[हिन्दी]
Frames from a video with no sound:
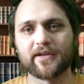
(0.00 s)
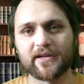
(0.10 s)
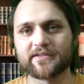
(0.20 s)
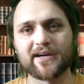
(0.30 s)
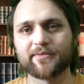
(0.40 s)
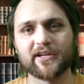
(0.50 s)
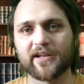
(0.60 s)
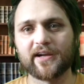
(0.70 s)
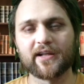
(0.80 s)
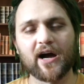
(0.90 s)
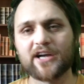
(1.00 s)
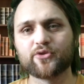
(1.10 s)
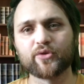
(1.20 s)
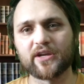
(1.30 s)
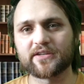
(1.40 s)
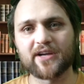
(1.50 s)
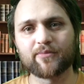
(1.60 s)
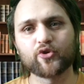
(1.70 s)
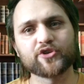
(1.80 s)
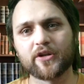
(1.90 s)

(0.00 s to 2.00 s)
किंग साहब दी ग्रेट आज तो किंग साहब को